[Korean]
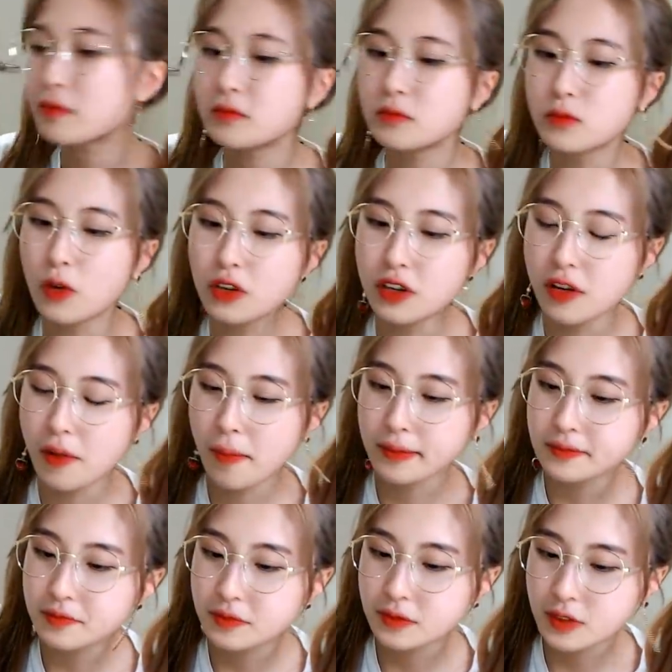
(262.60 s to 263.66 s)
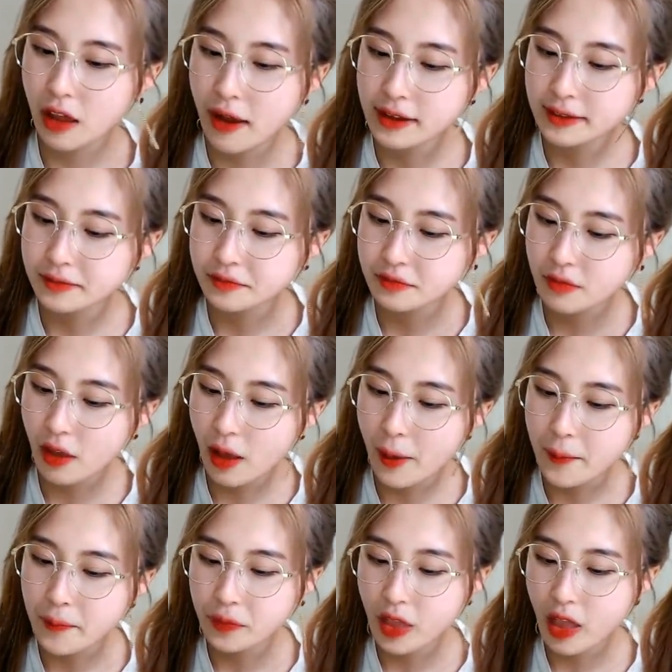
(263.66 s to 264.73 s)
뭐래?
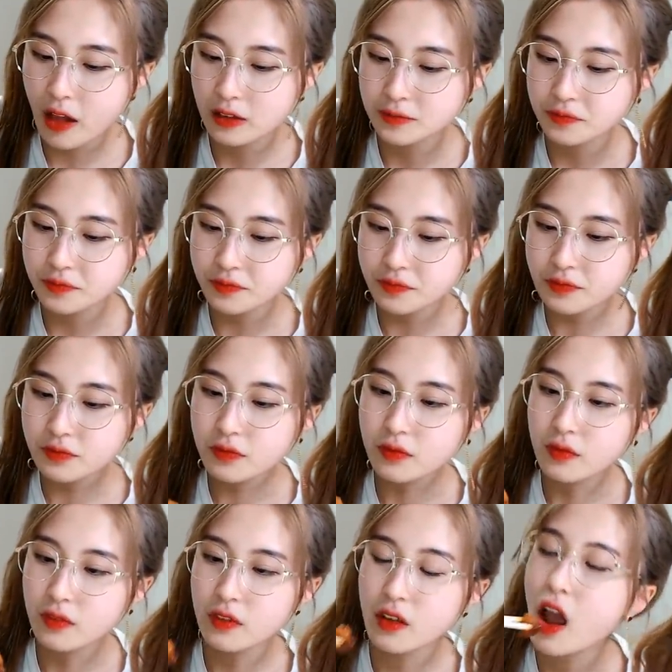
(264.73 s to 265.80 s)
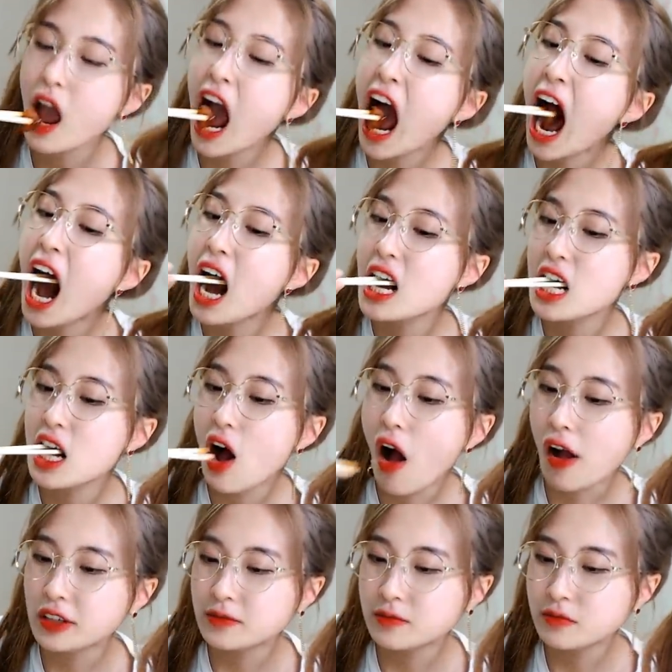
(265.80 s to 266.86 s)
아이폰 써야겠다 아빠 이러더라.
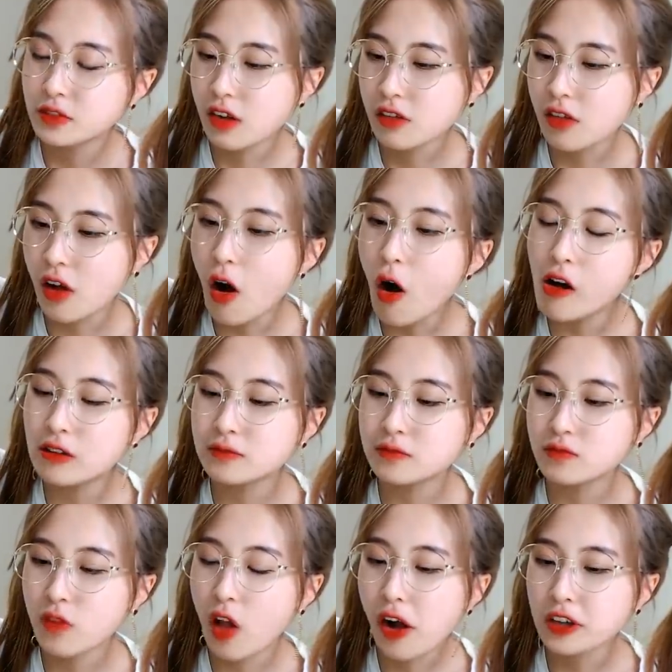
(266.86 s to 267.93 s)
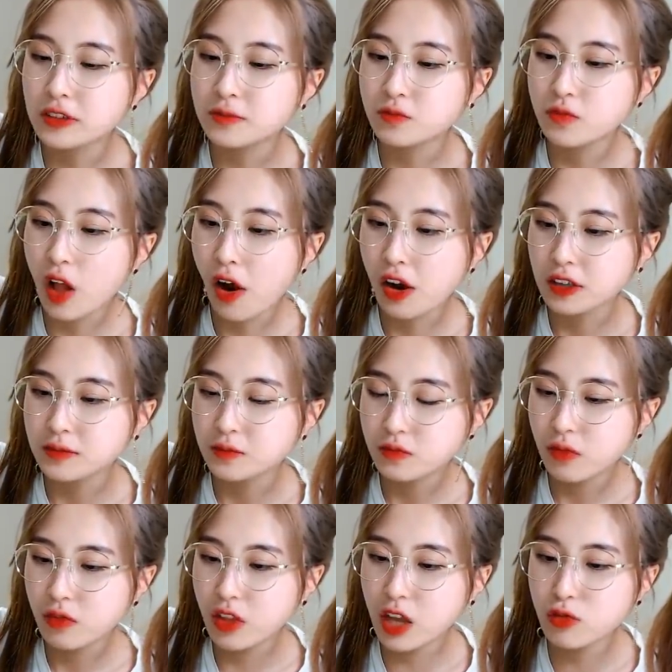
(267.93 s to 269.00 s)
어? 그래서 바로 한마디 했지.
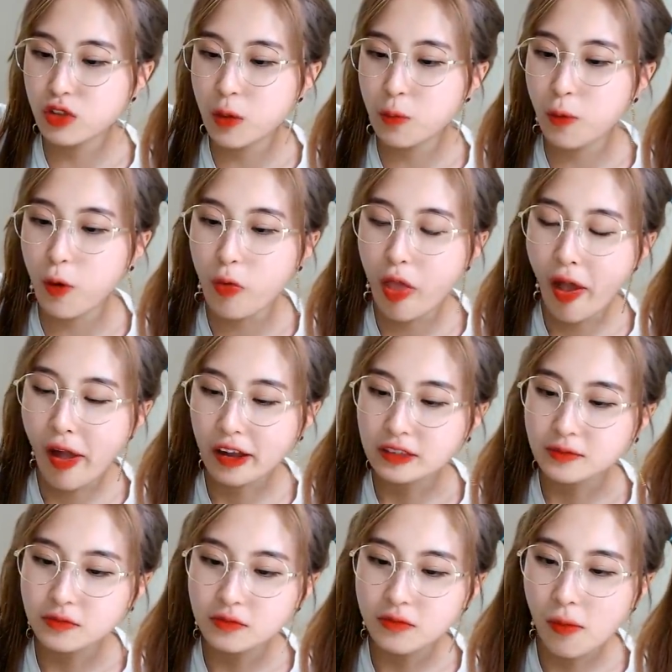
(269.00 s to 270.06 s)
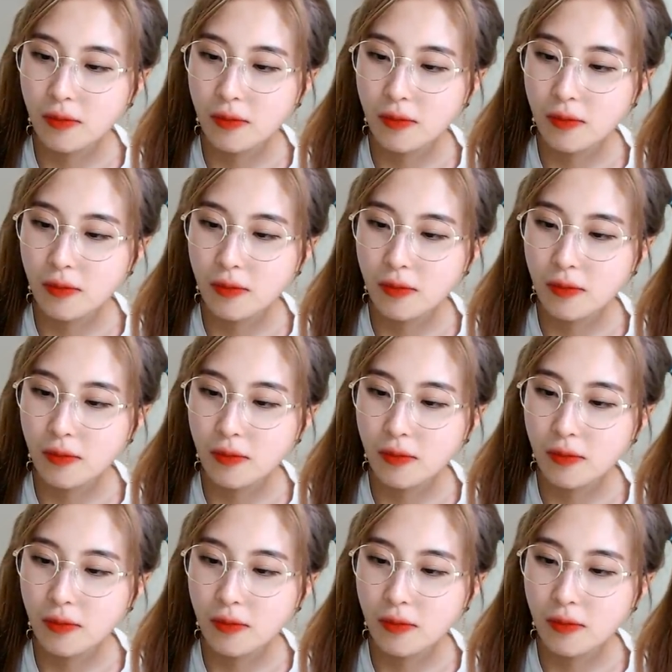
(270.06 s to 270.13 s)
내 휴대폰. 근데 왜 음, 폰을